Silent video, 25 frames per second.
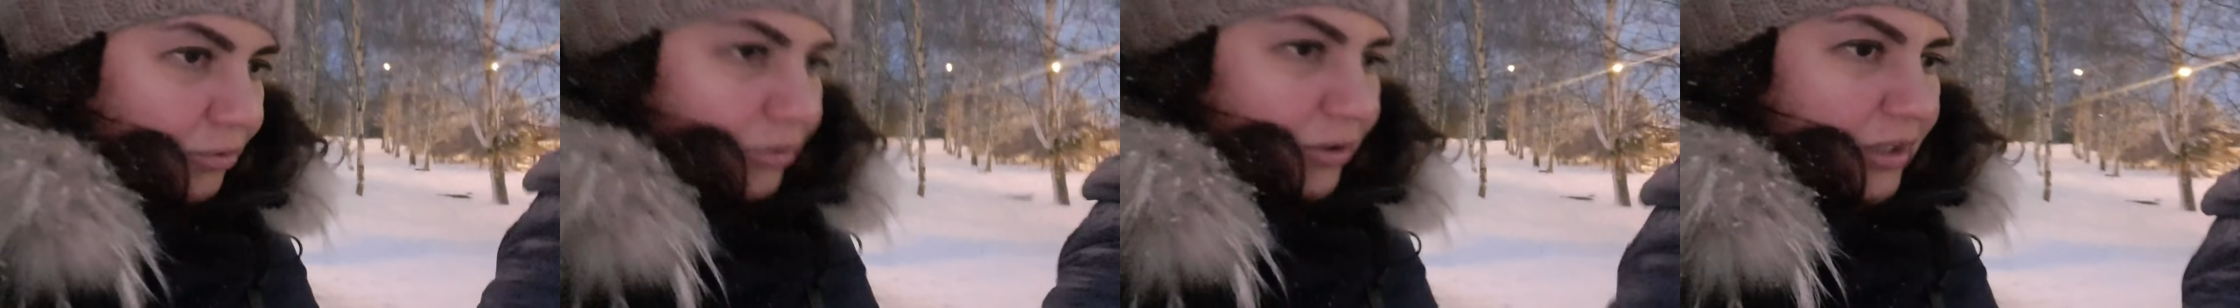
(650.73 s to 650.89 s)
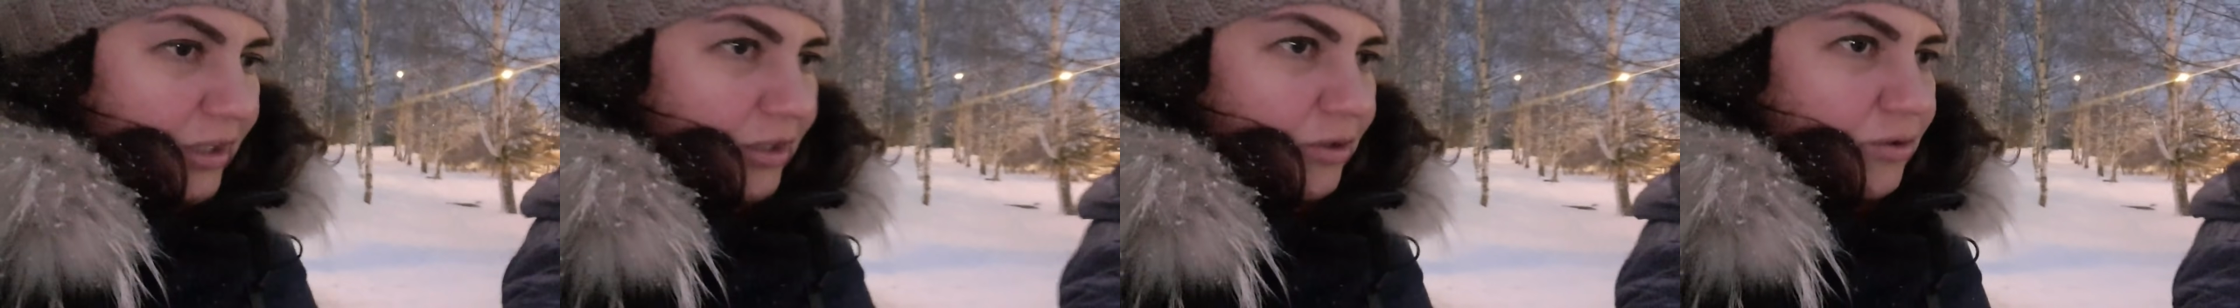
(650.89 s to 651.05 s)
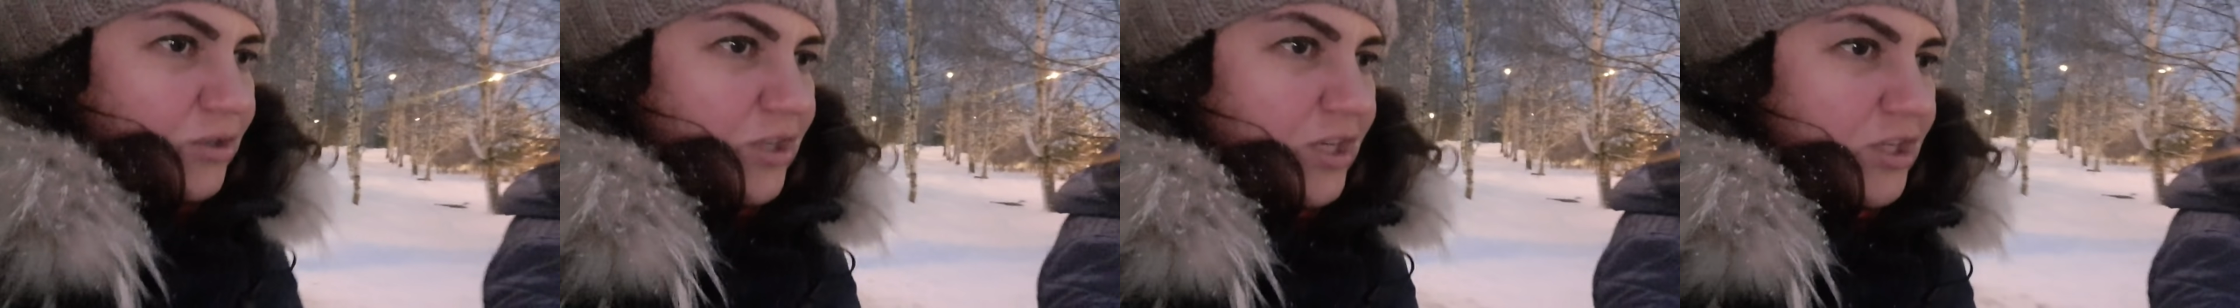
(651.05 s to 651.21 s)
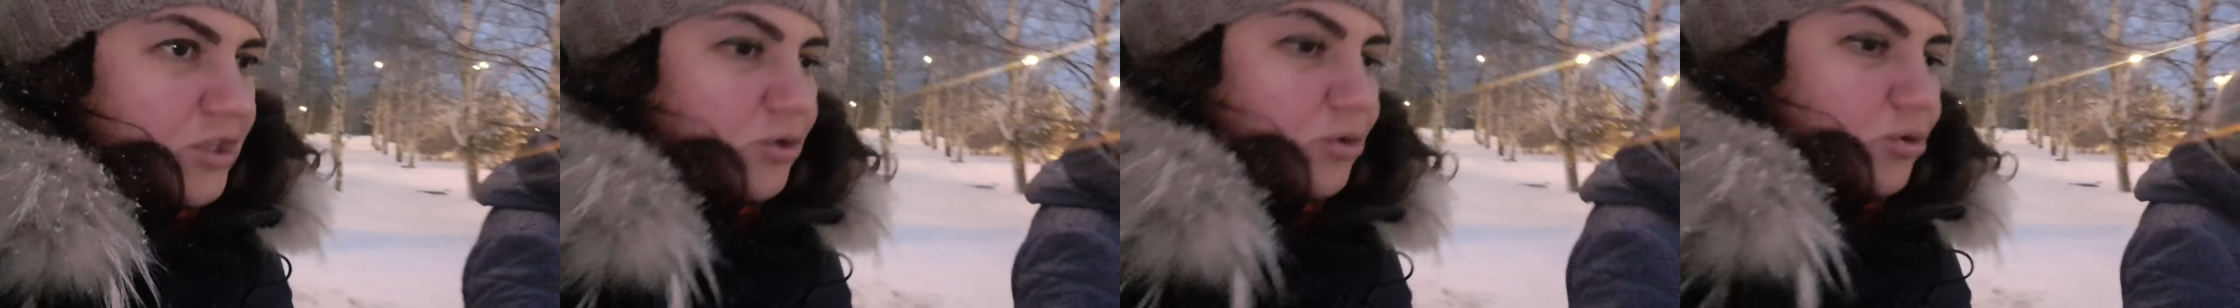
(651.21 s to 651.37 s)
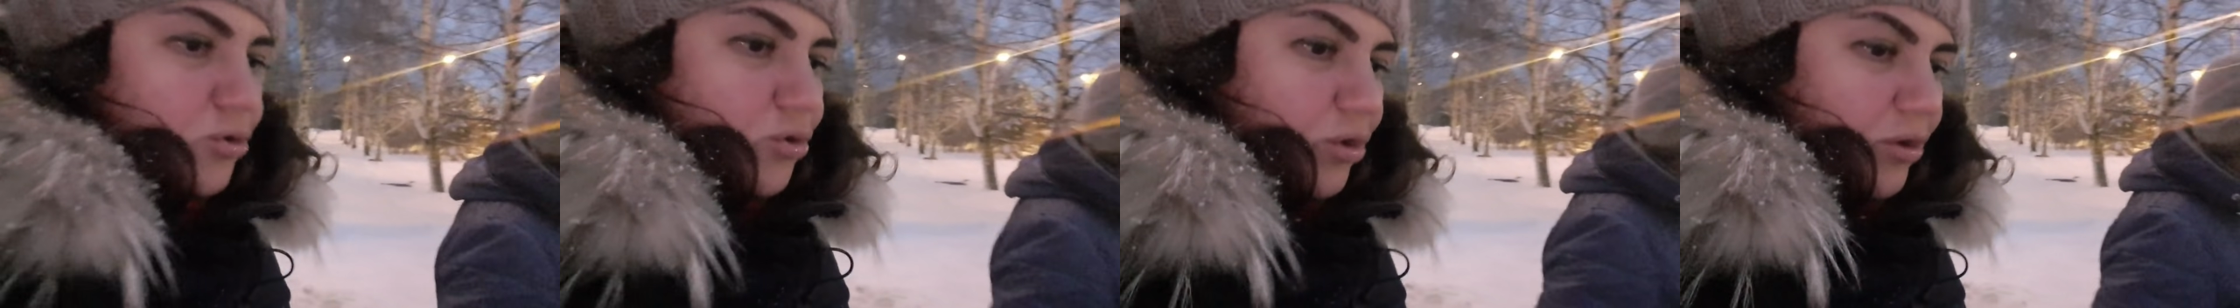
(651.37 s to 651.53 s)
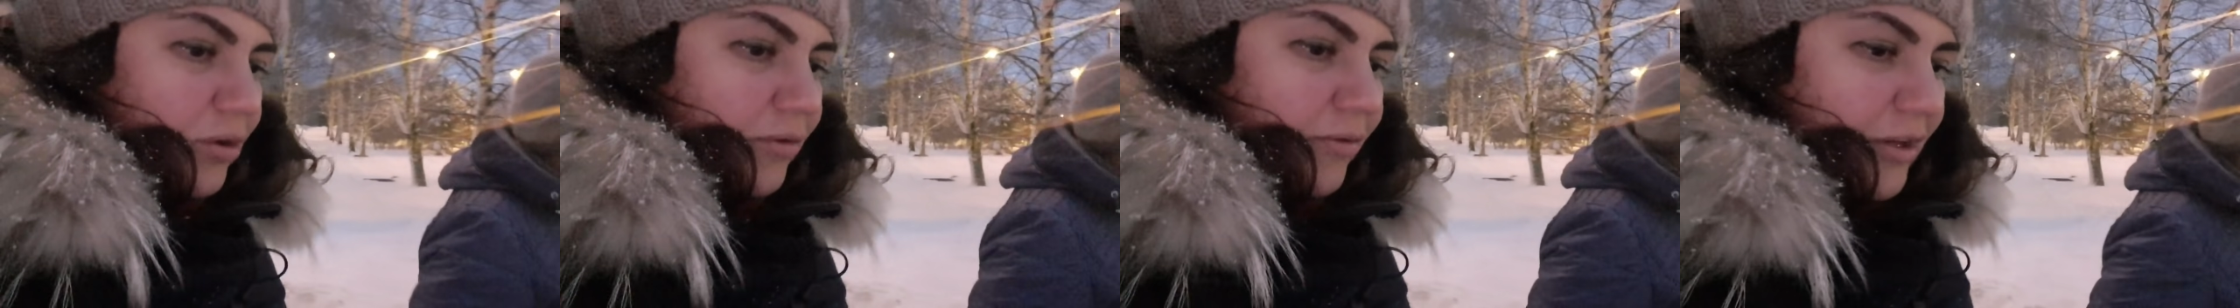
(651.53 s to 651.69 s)
Ну не, ну сейчас
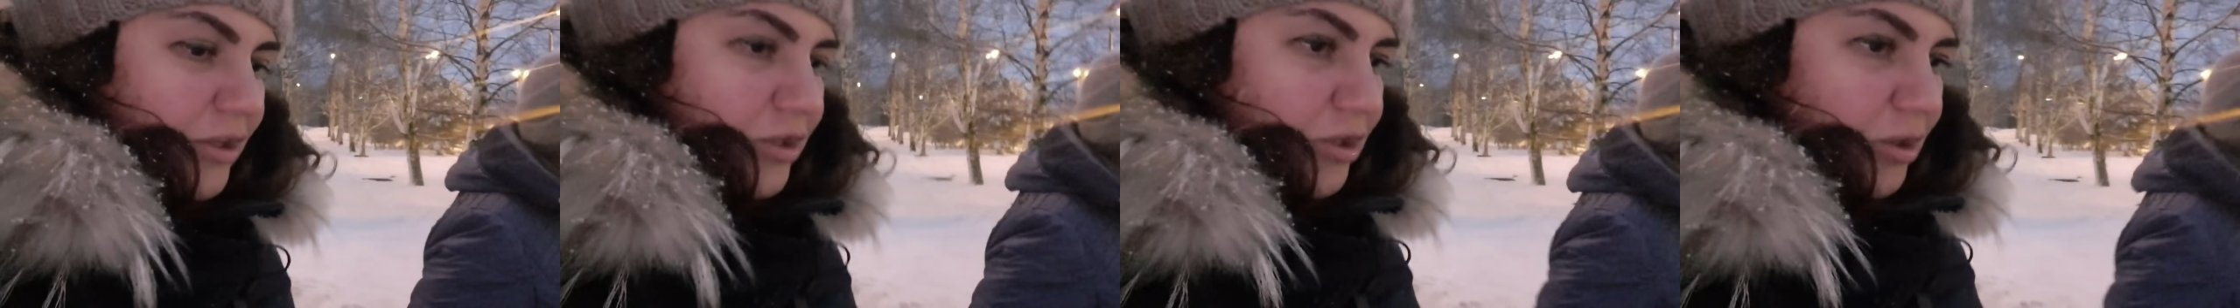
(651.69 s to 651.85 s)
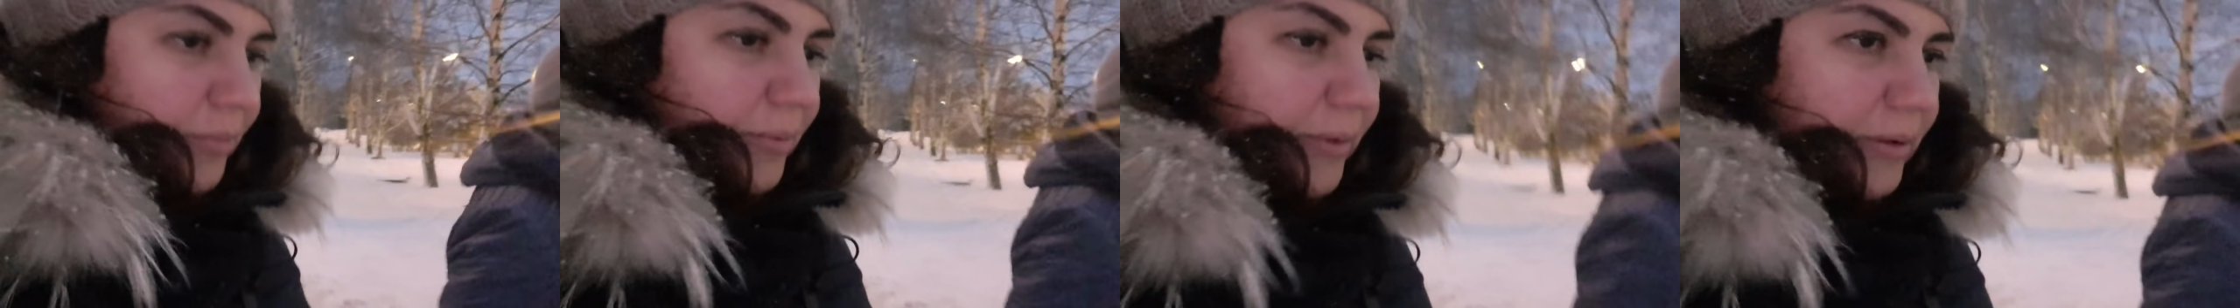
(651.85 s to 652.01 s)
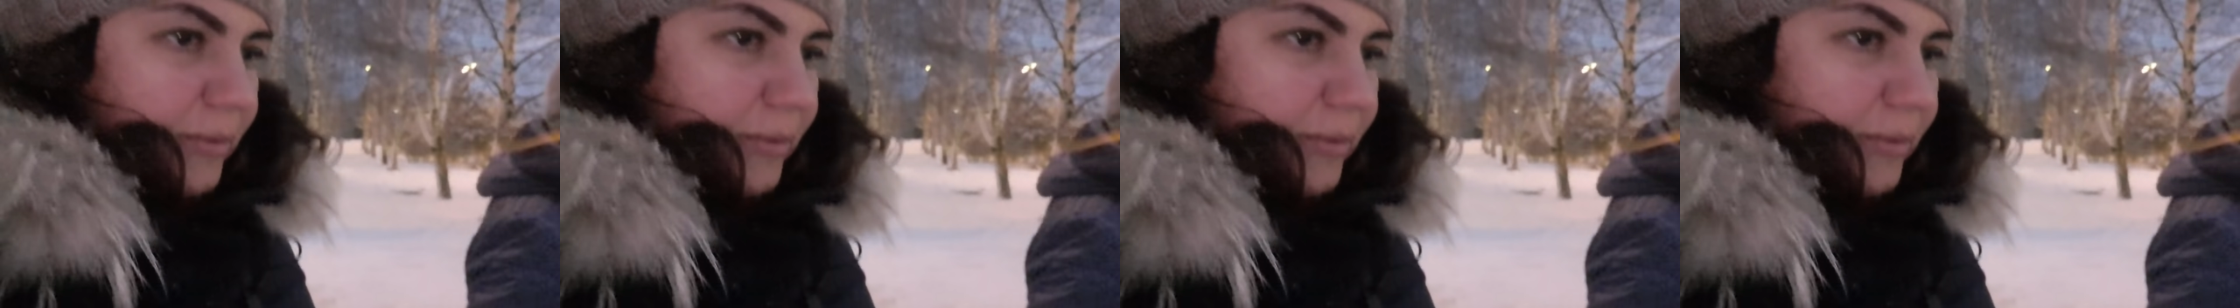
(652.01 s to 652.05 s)
чуть-чуть к вечеру